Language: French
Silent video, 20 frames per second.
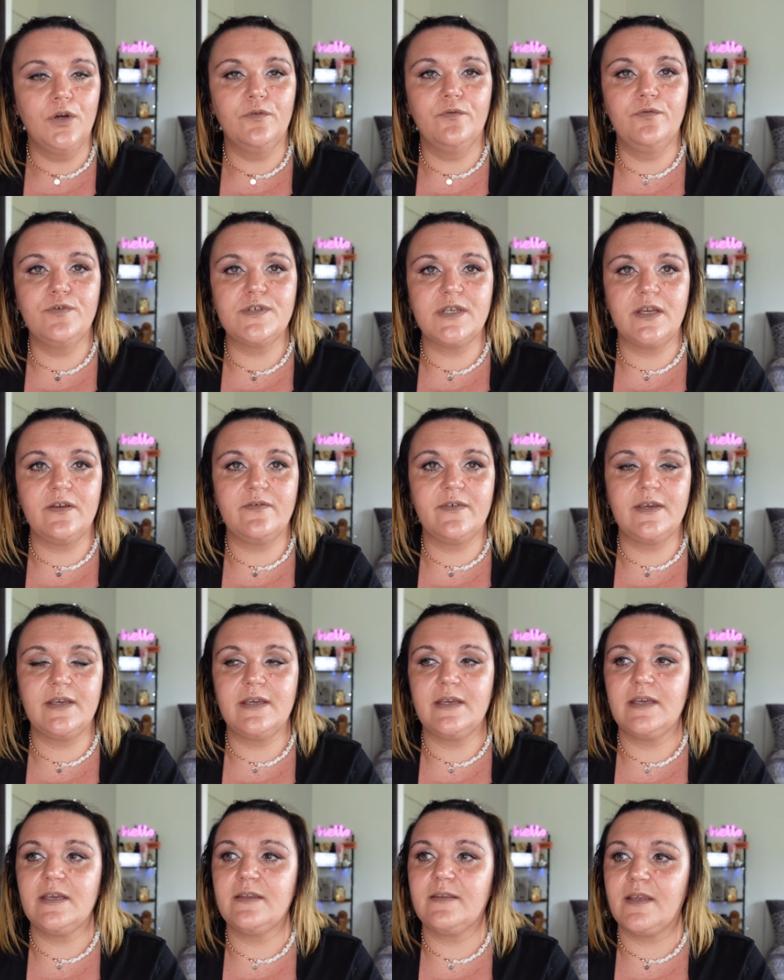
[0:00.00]
Vous
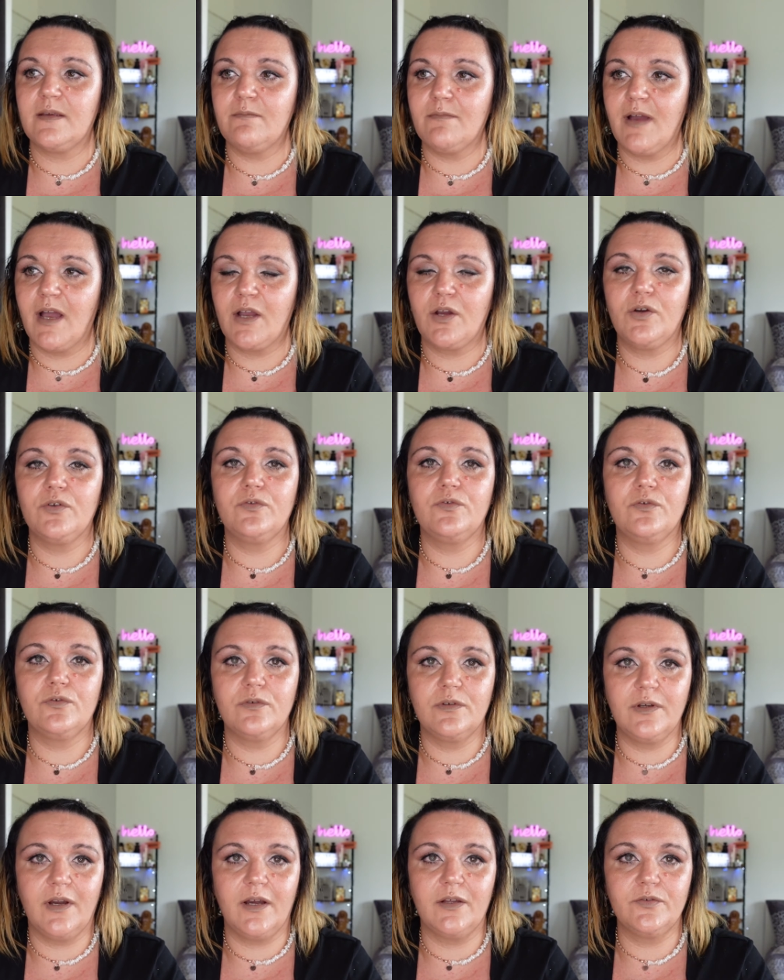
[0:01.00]
avez des marques de
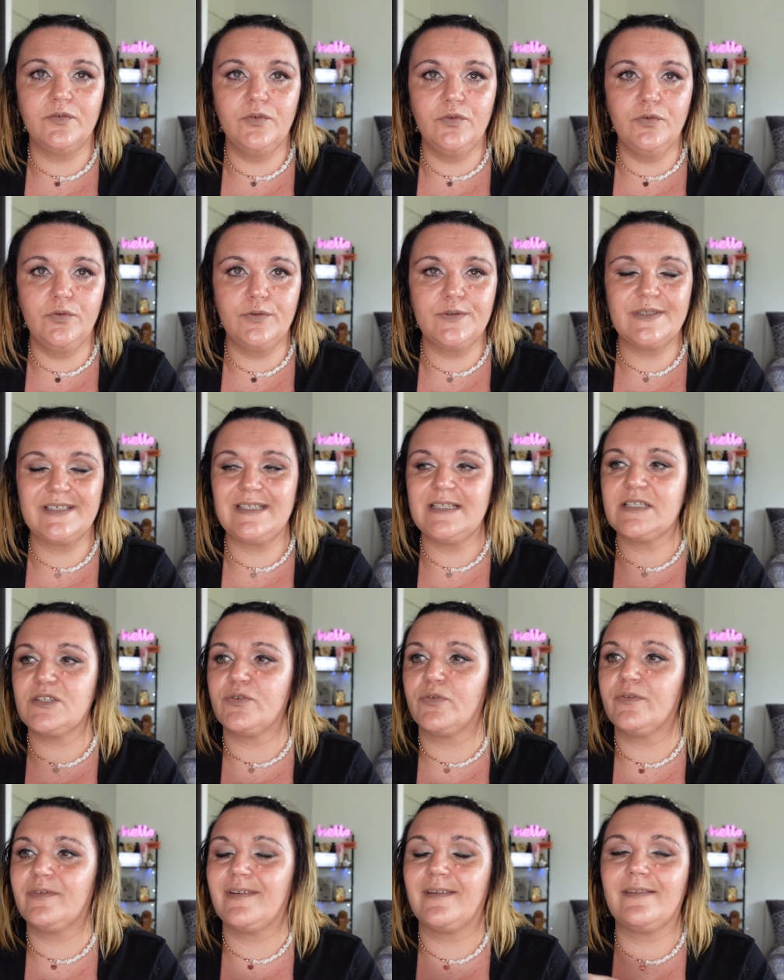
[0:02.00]
grand luxe qui
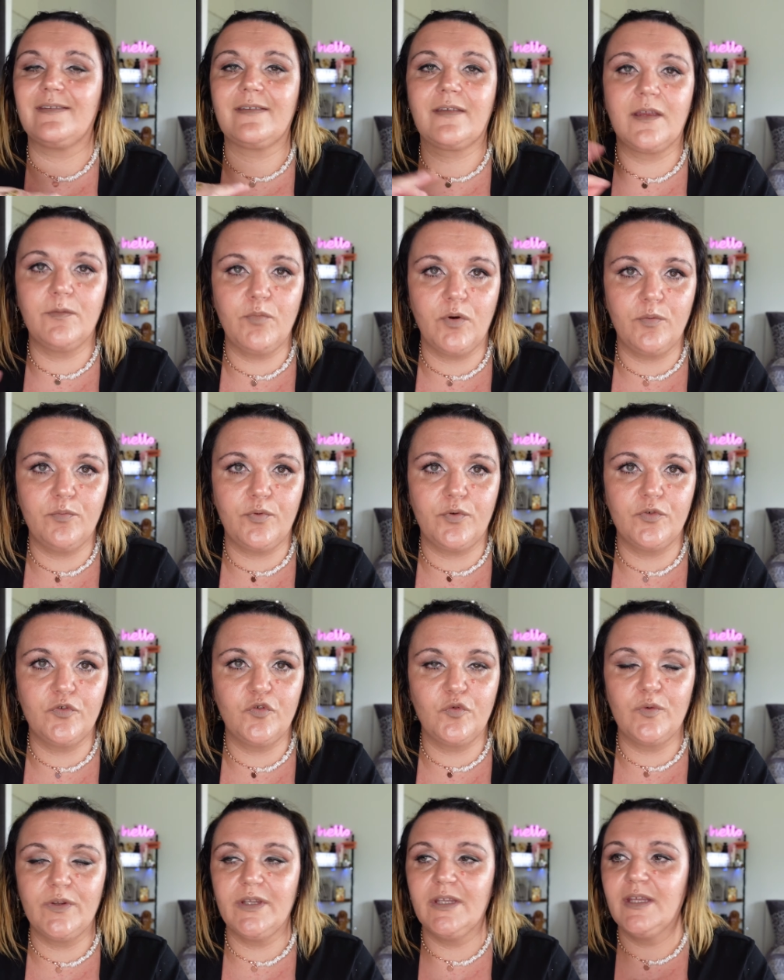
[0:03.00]
sont des très bons
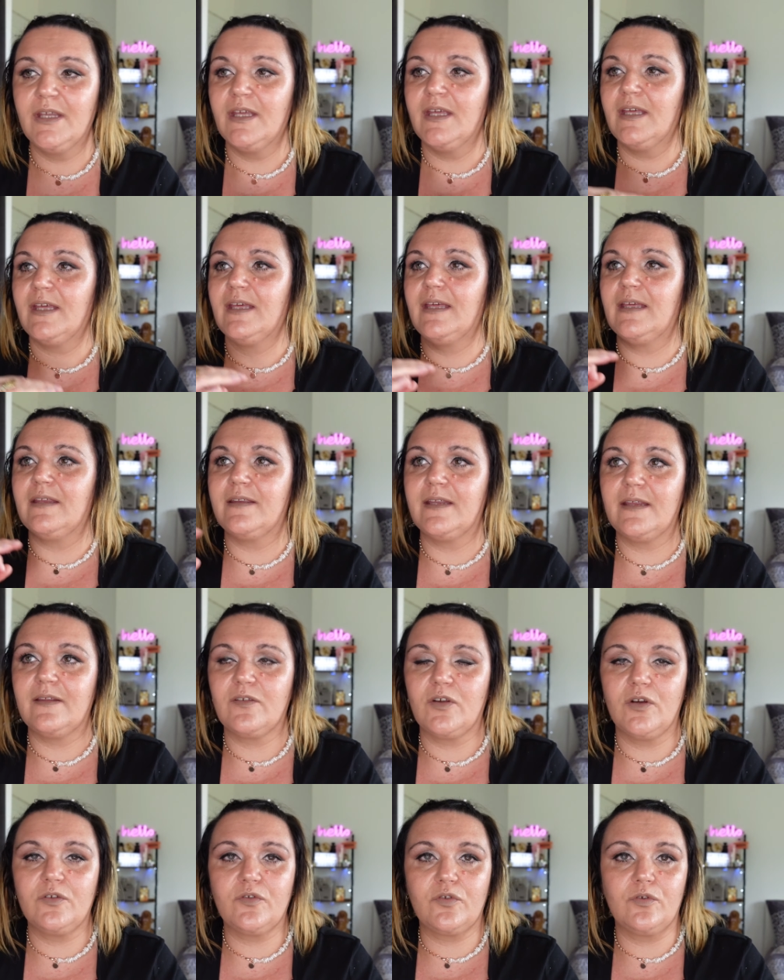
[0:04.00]
produits et des
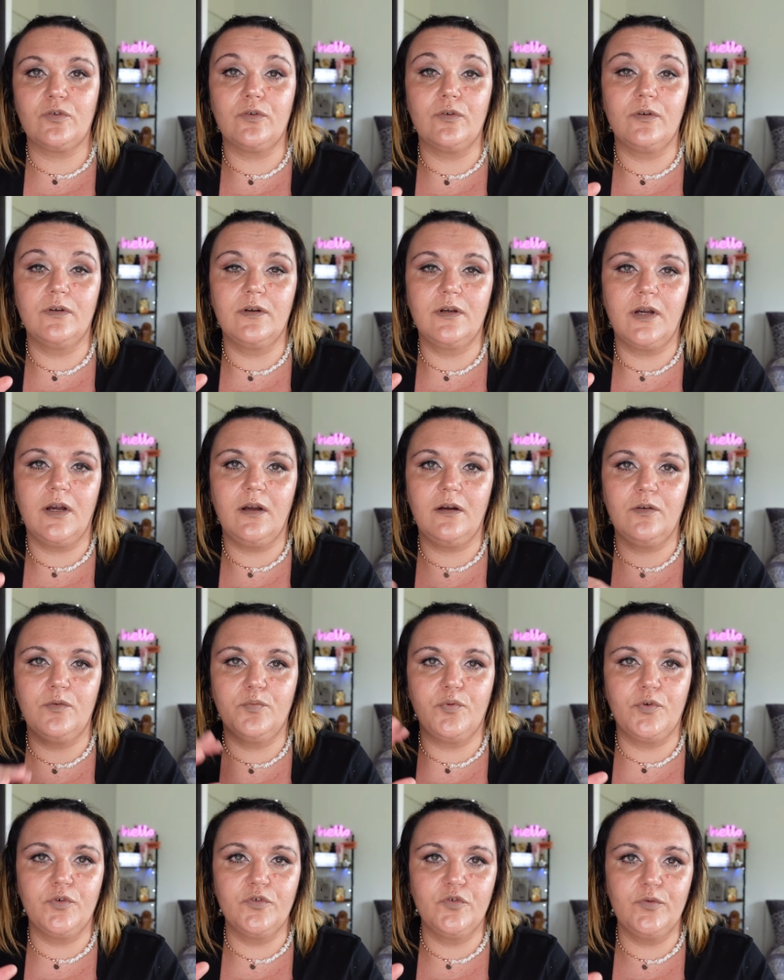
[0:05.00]
autres euh, grands
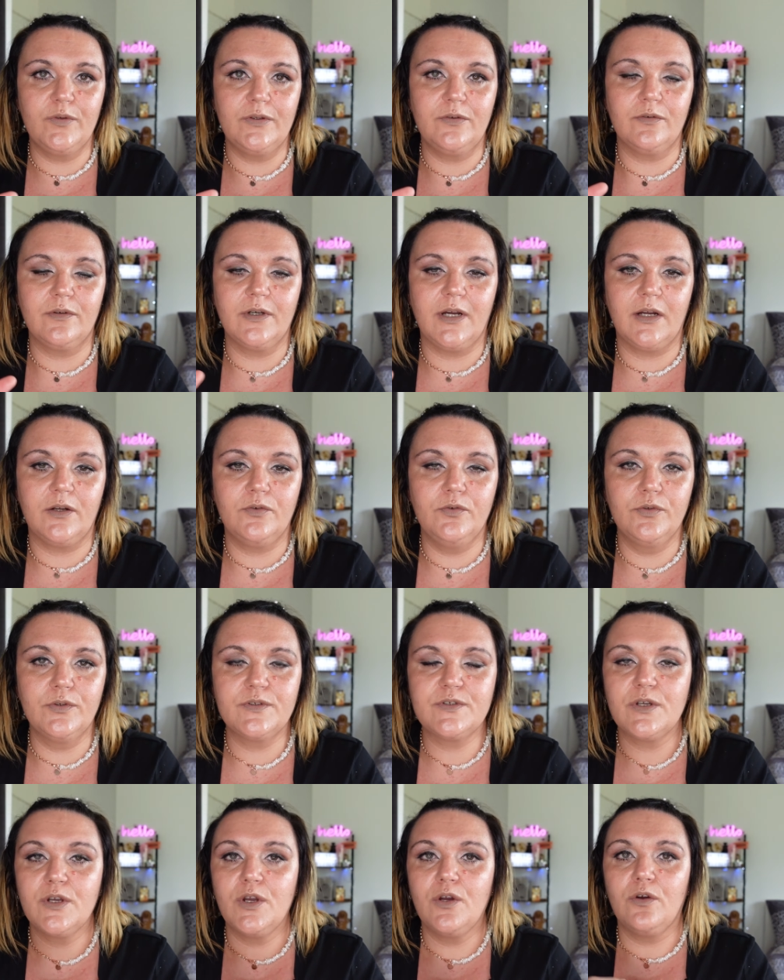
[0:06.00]
produits de grand
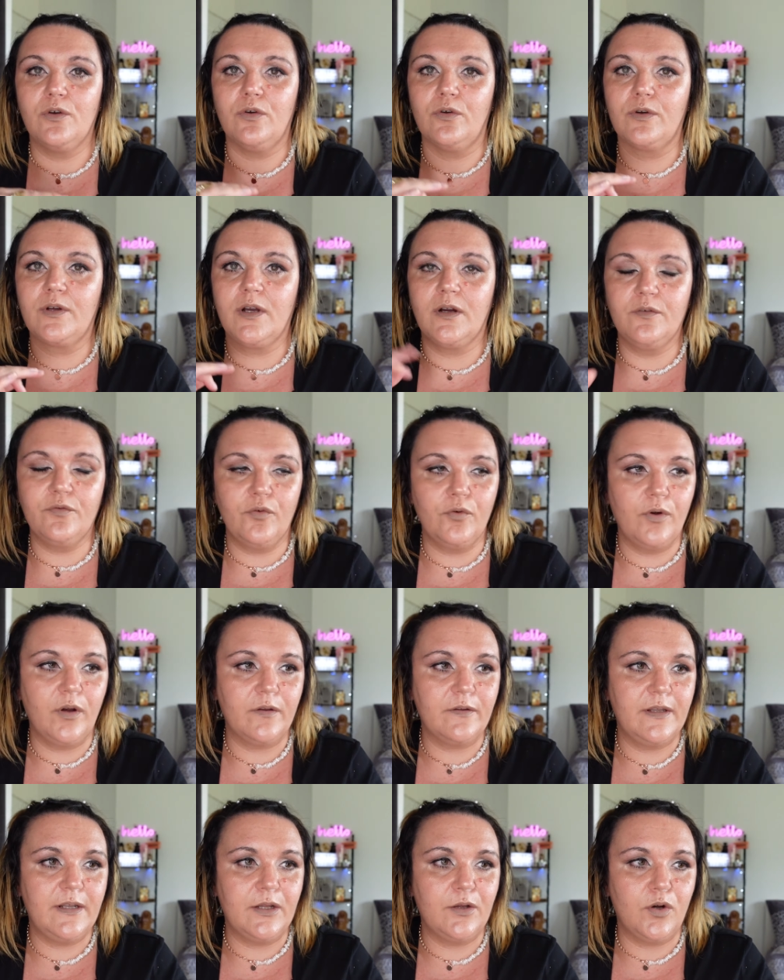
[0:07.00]
luxe, euh, quand vous
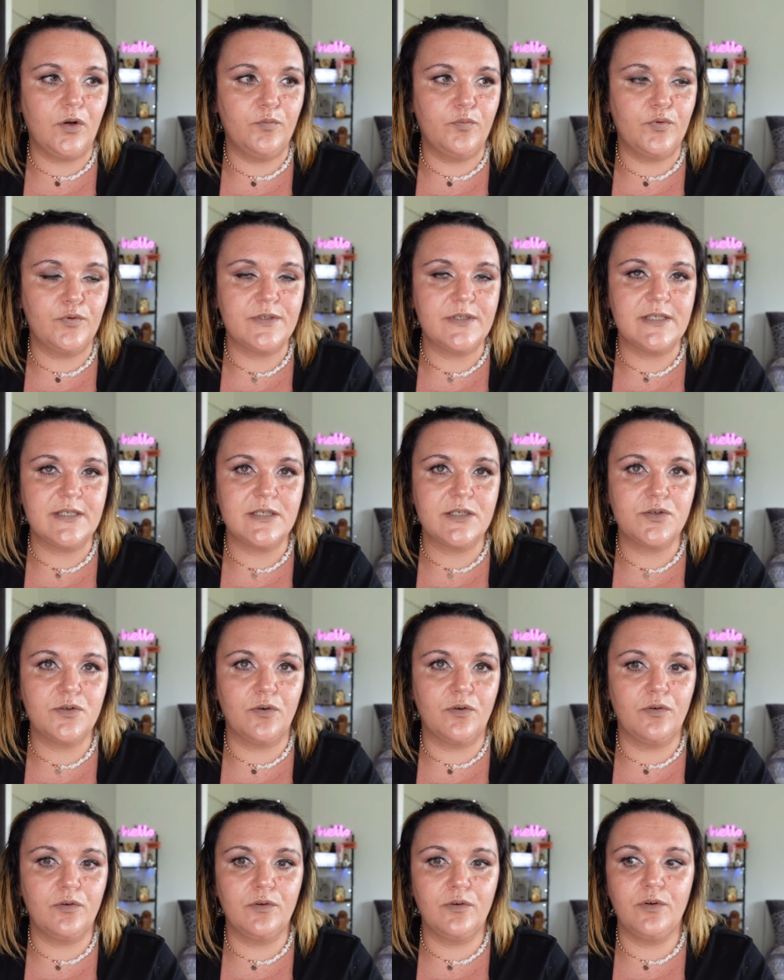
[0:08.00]
regardez les
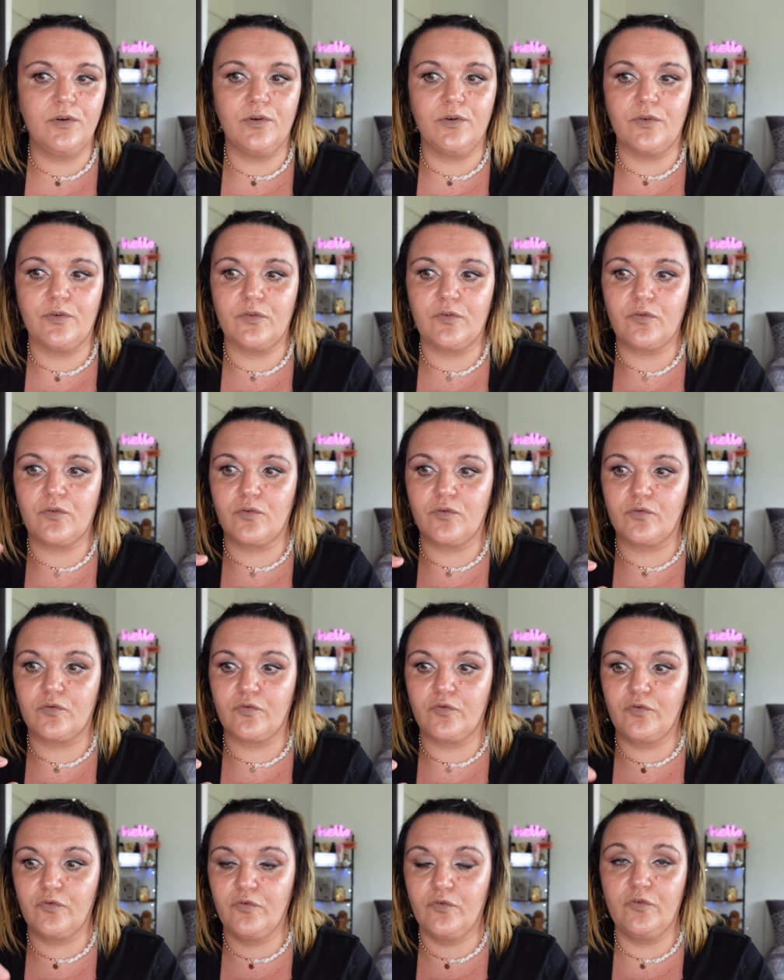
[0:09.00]
compositions, euh, sont
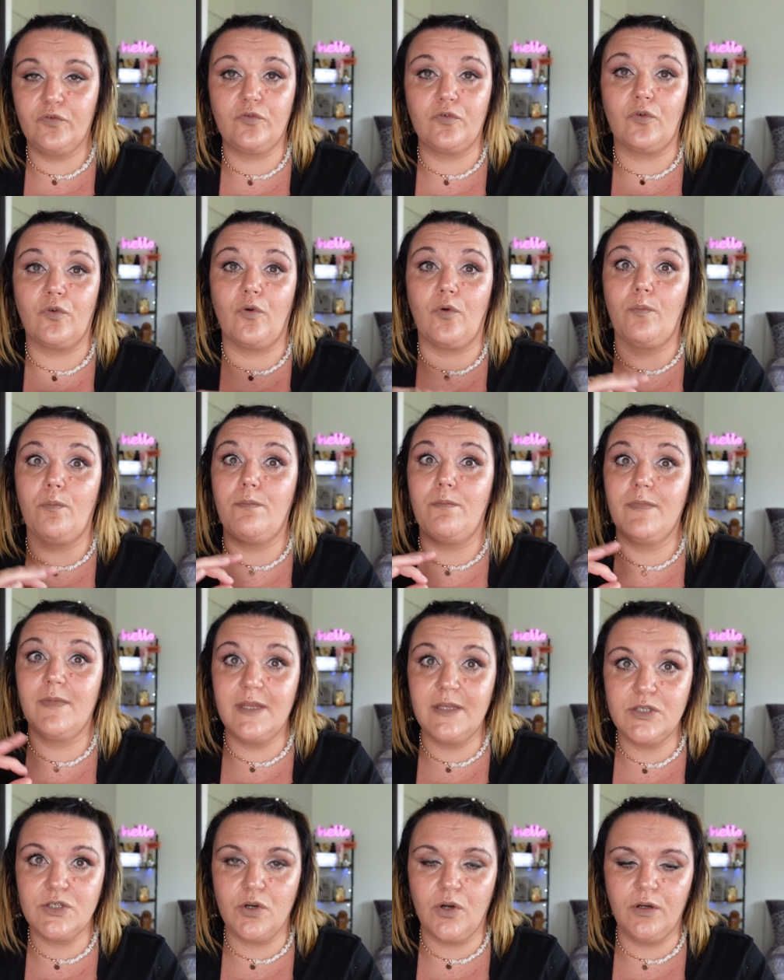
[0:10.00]
juste
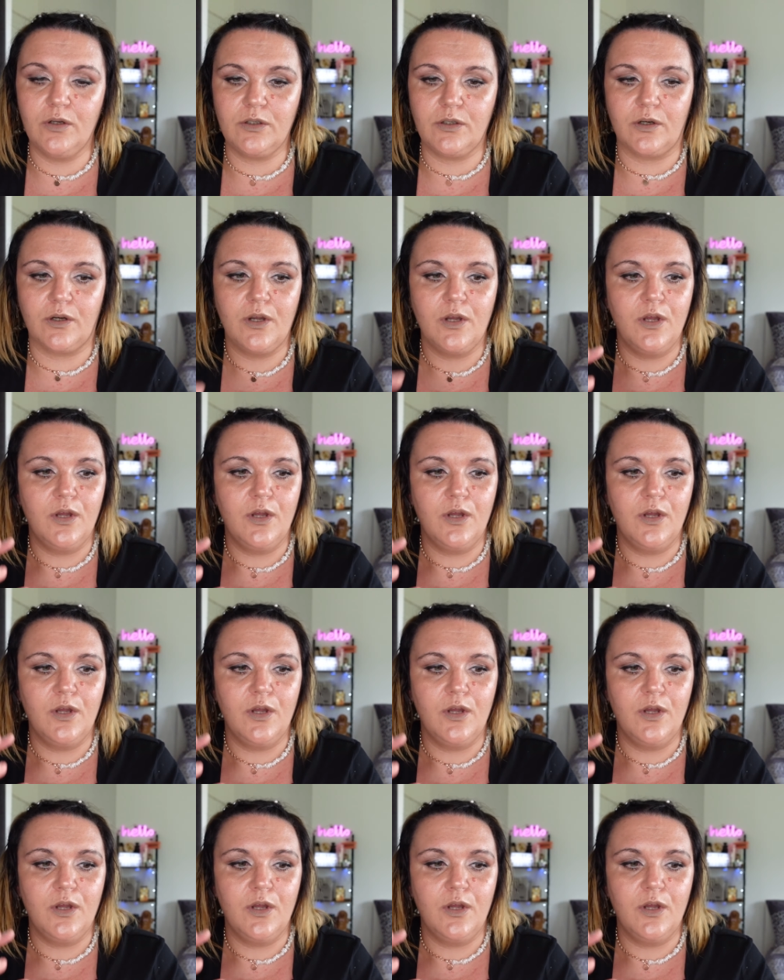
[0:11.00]
médiocres.